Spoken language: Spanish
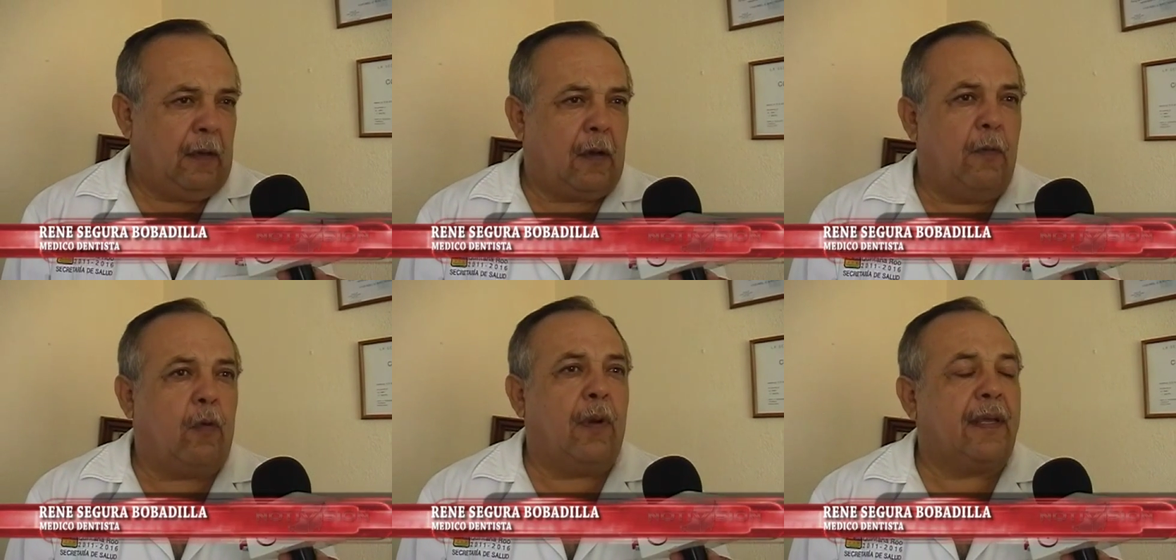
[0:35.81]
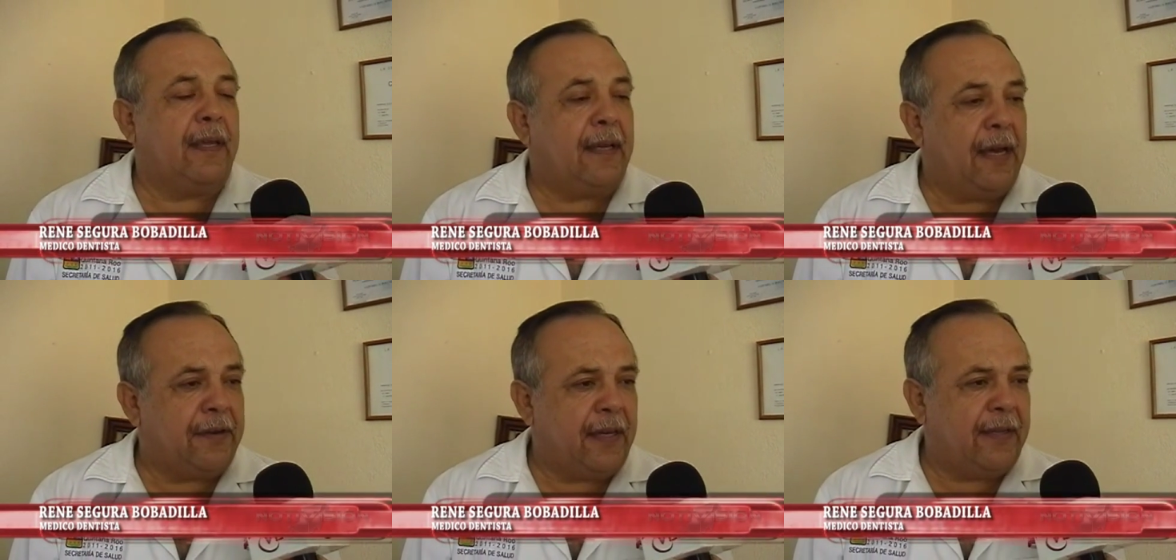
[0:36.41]
como cualquier
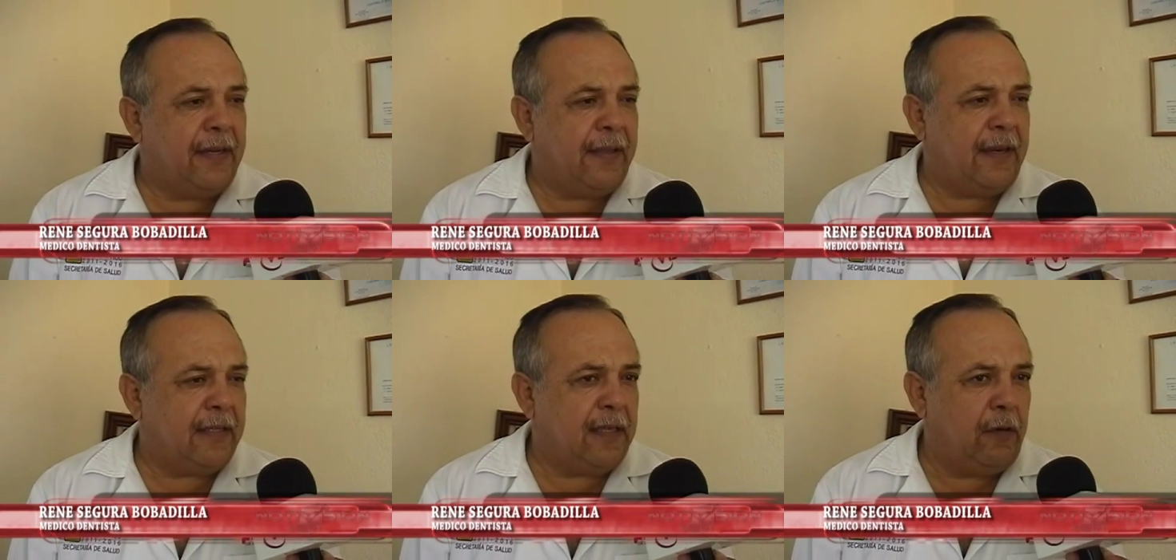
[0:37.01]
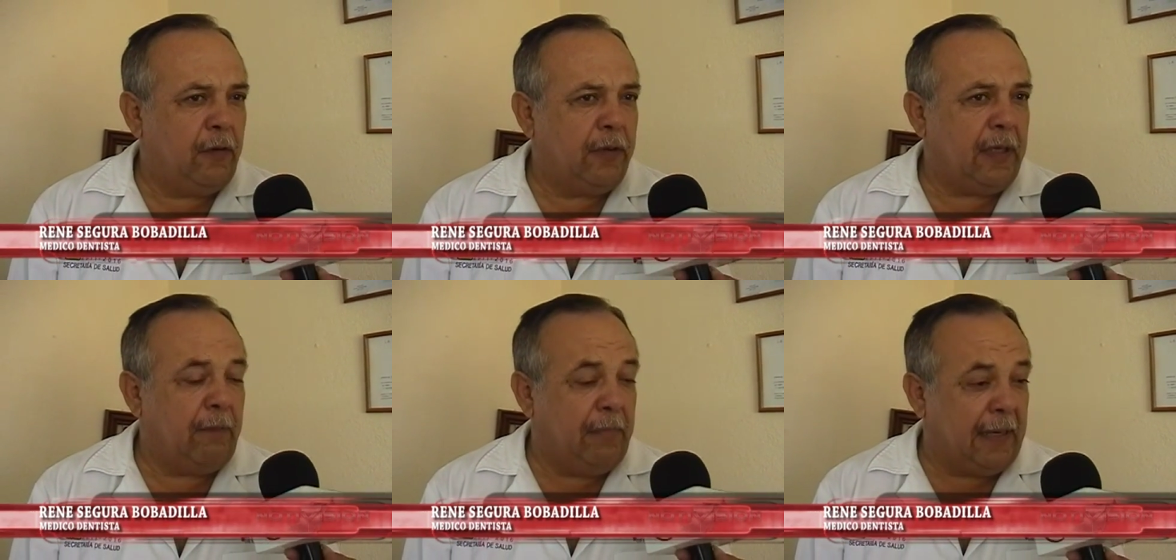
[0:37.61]
carrera del área de la salud,
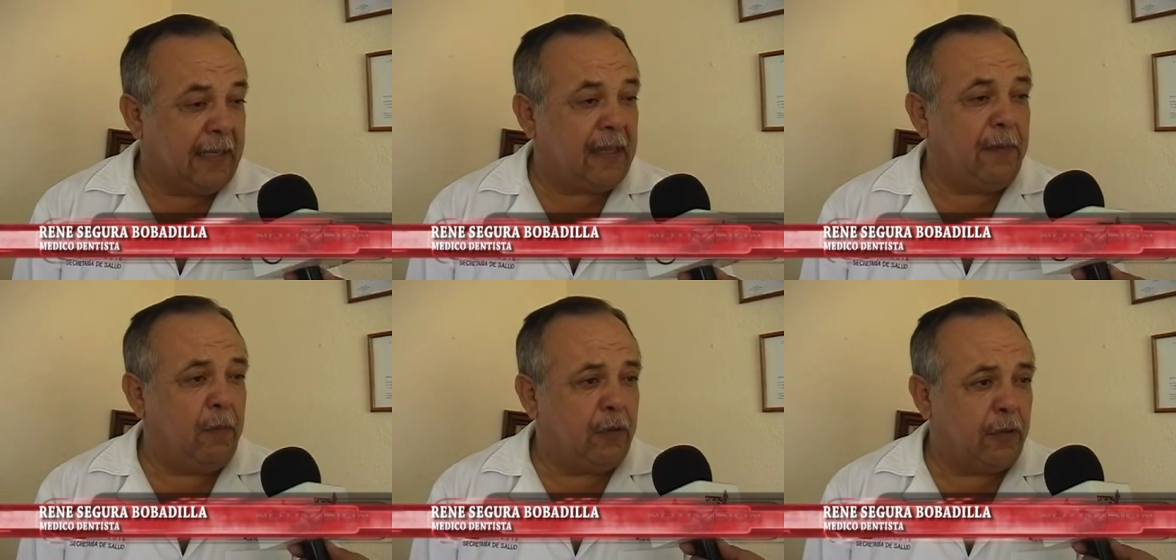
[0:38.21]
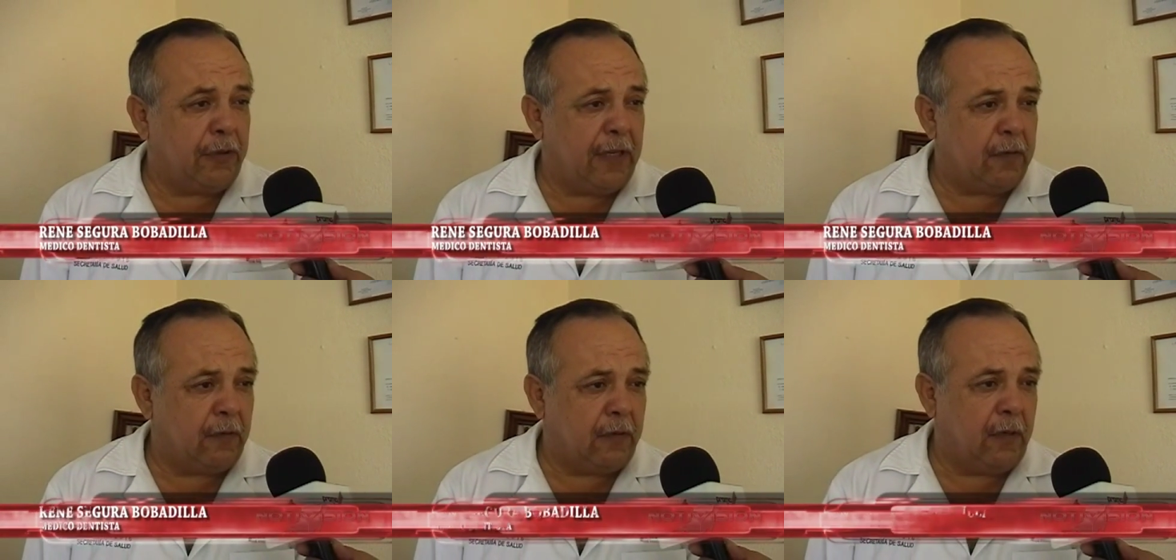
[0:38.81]
implica también muchos
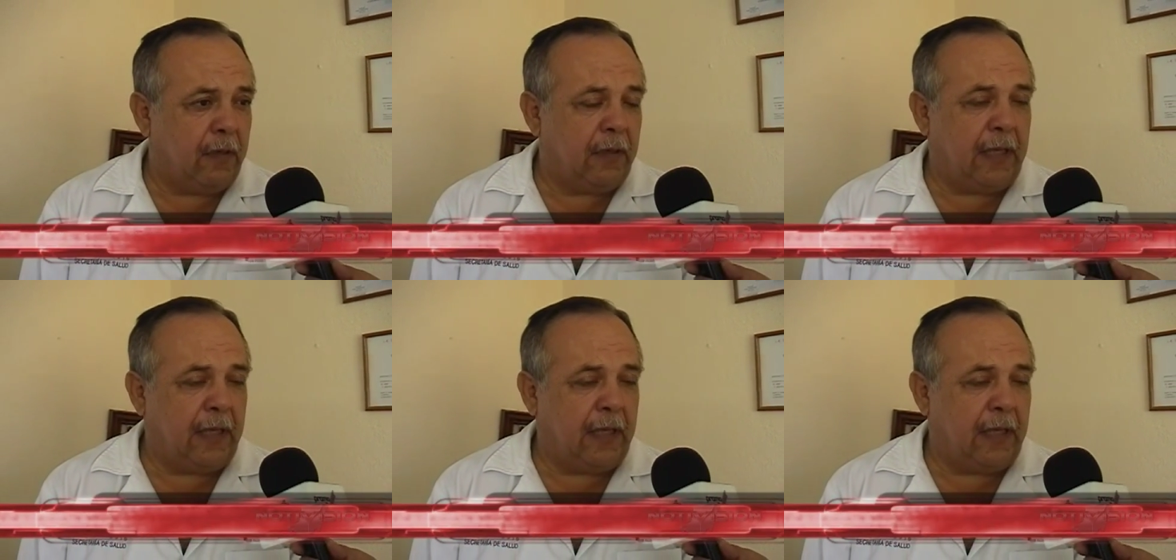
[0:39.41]
riesgos.